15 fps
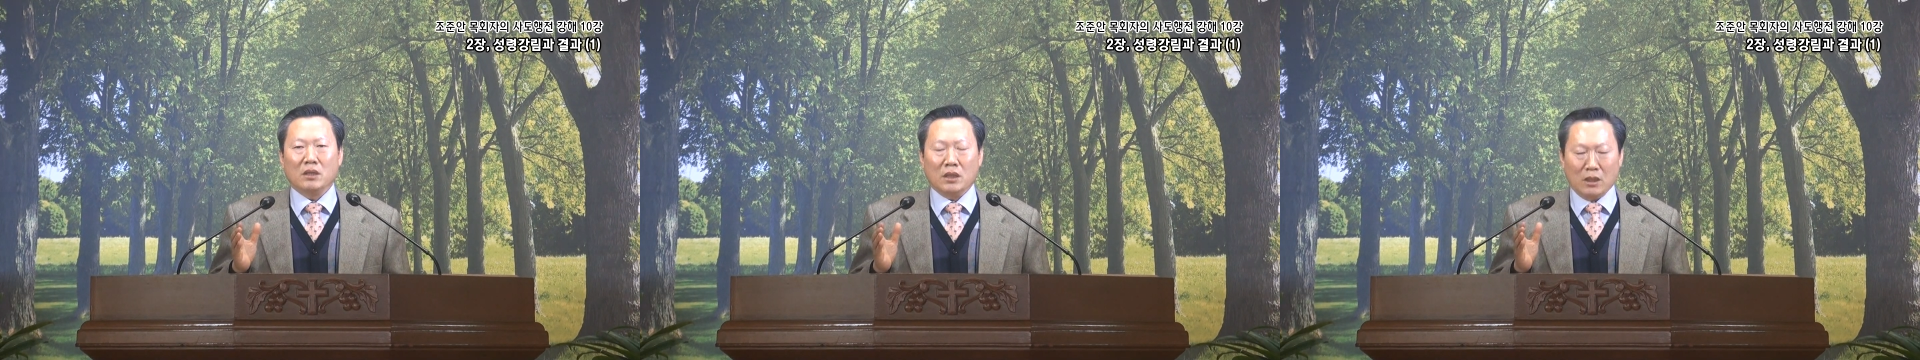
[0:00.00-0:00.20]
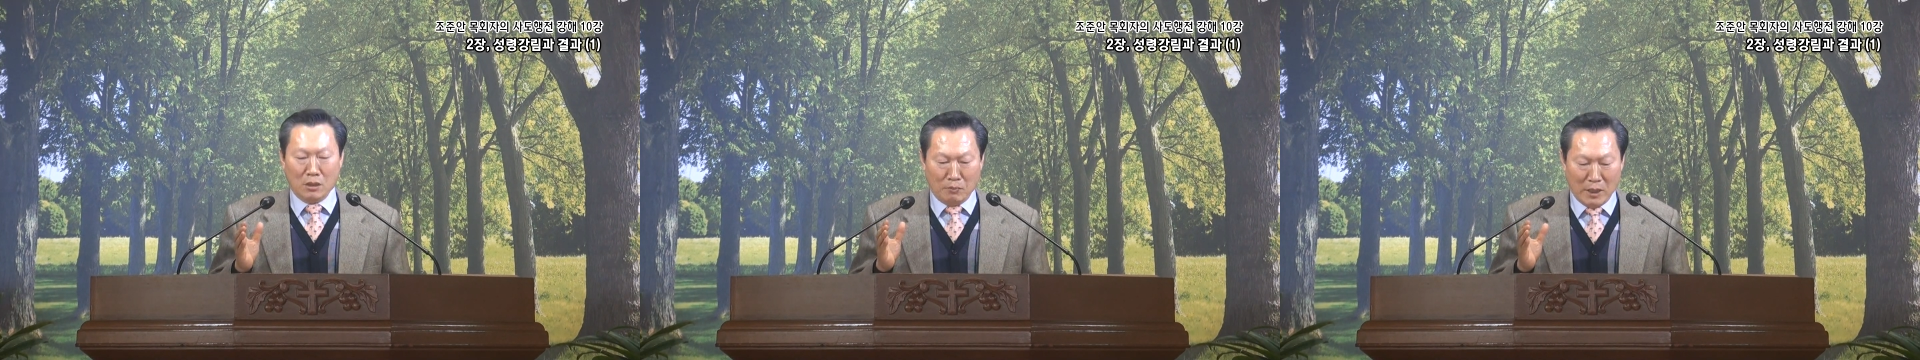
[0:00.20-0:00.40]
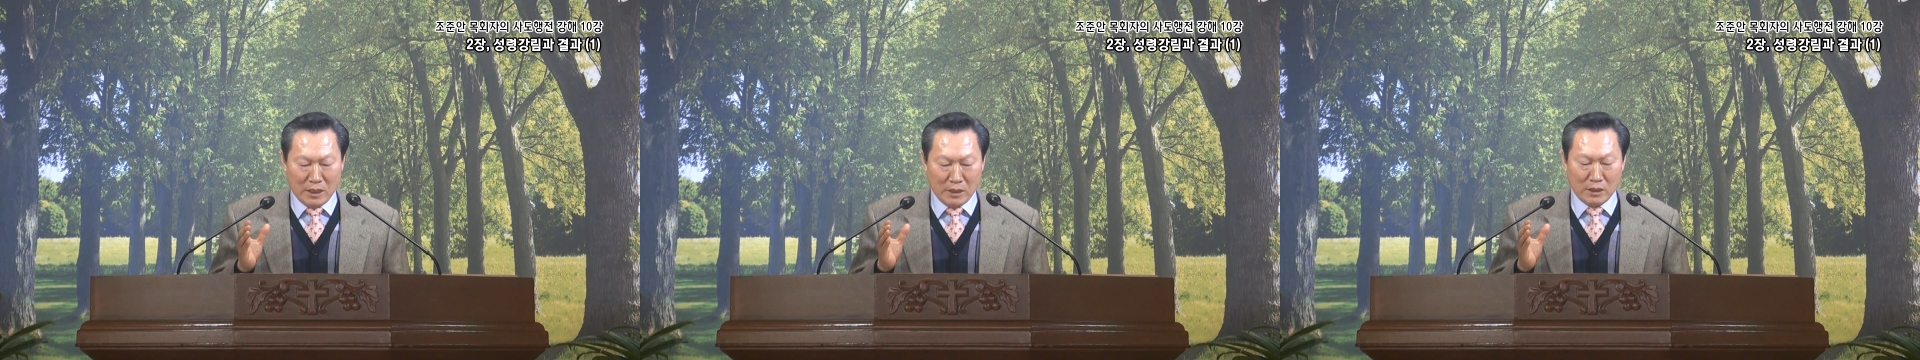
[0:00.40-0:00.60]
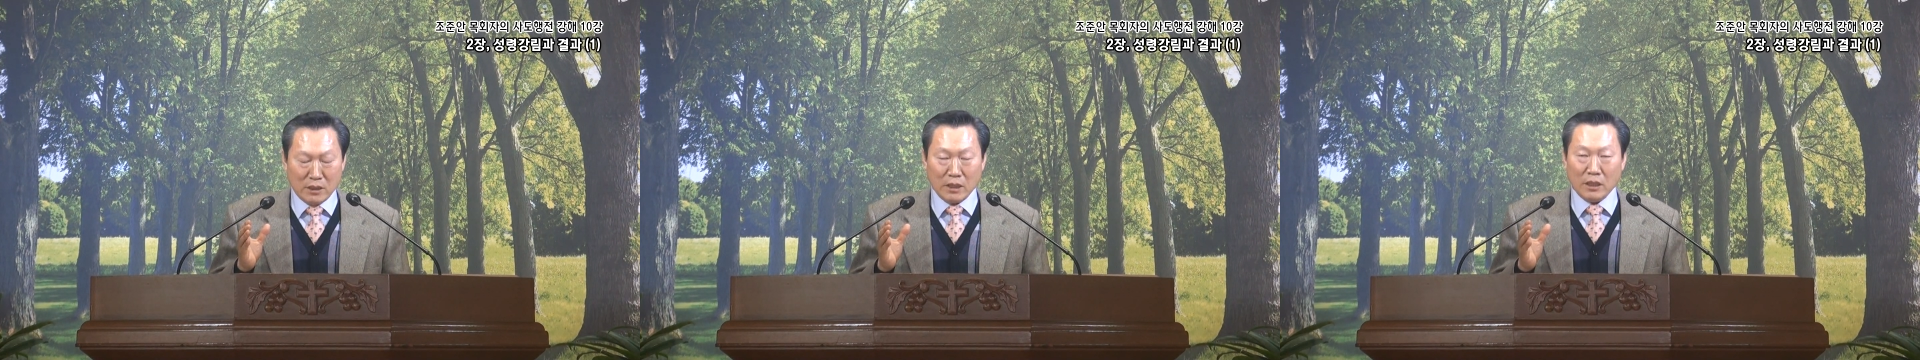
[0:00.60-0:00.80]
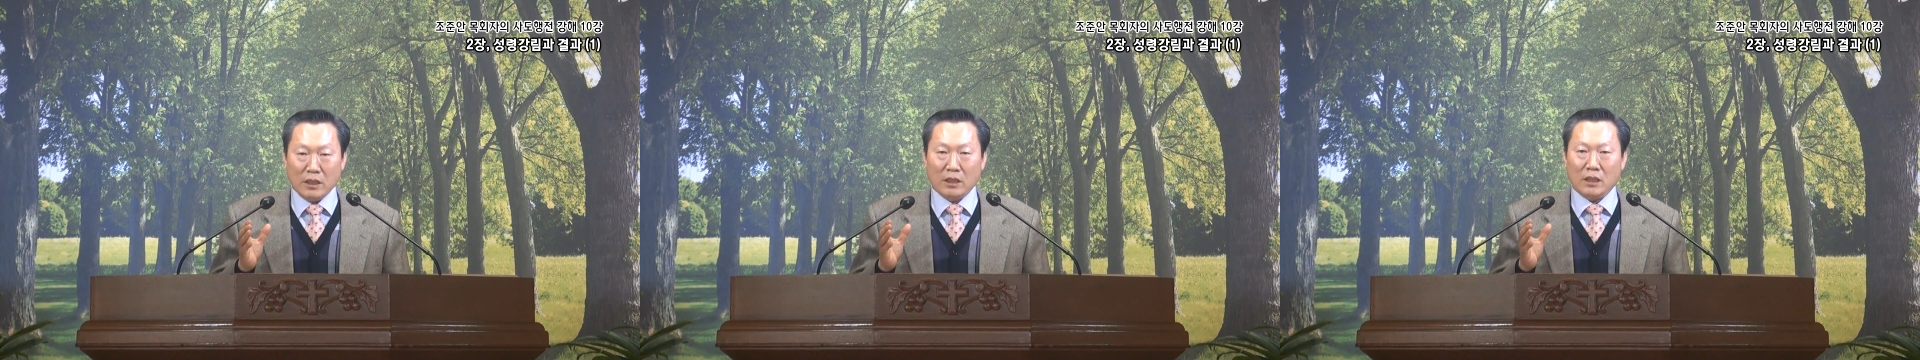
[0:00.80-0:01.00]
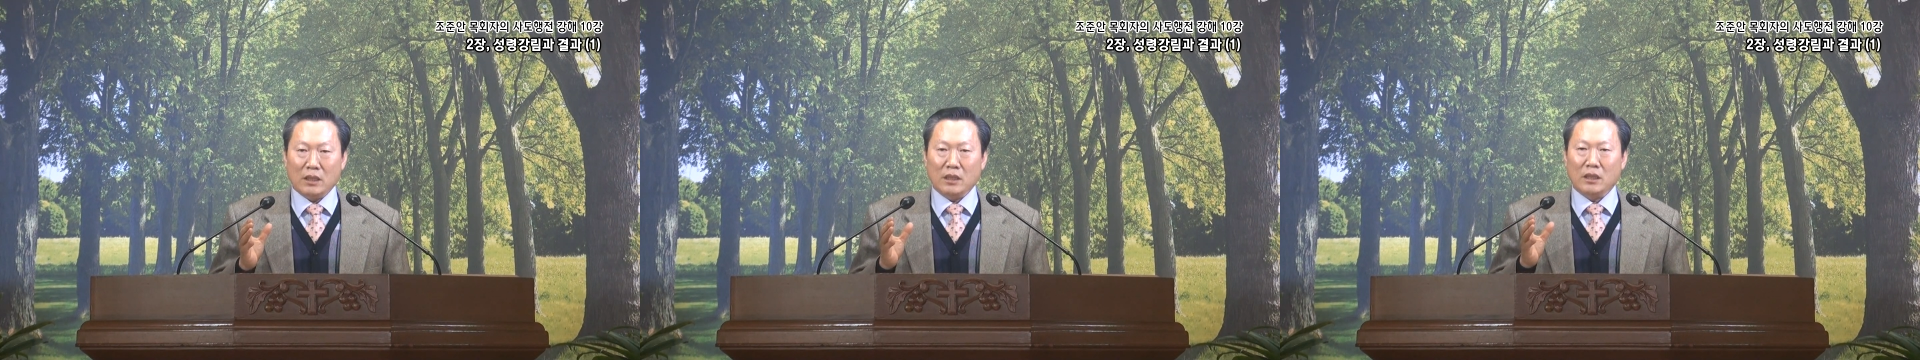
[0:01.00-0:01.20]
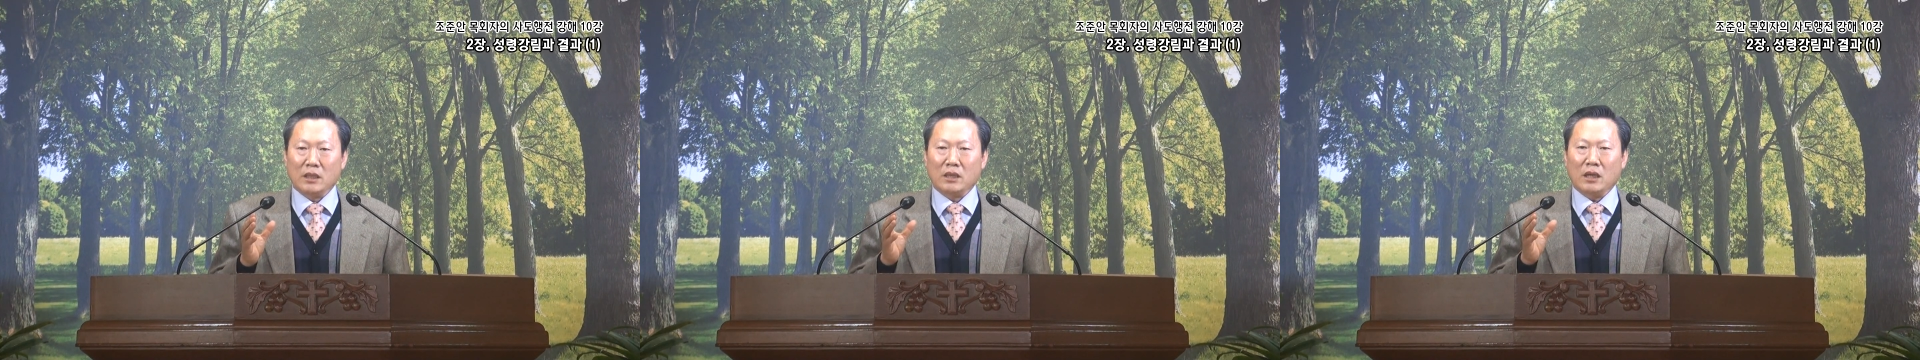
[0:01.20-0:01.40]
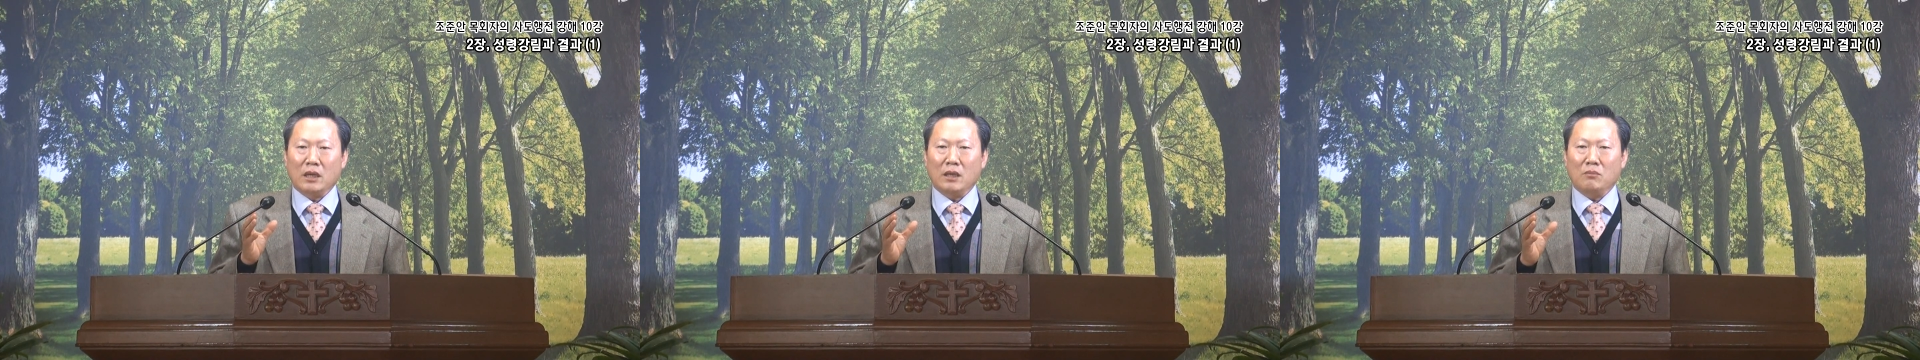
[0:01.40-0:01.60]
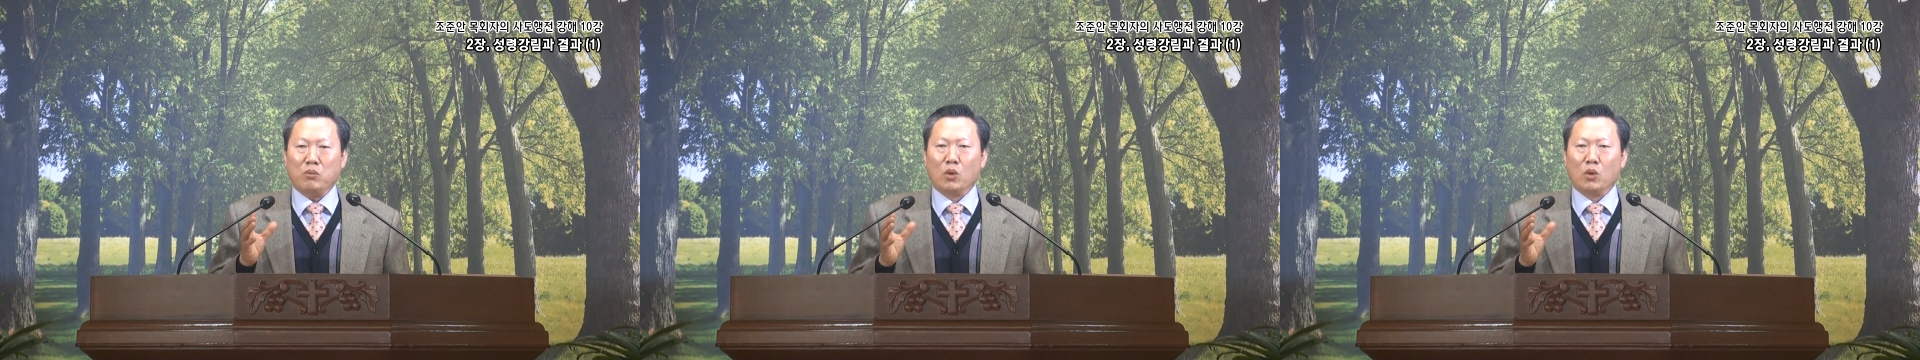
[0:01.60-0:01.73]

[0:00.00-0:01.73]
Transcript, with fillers: 어, 말세가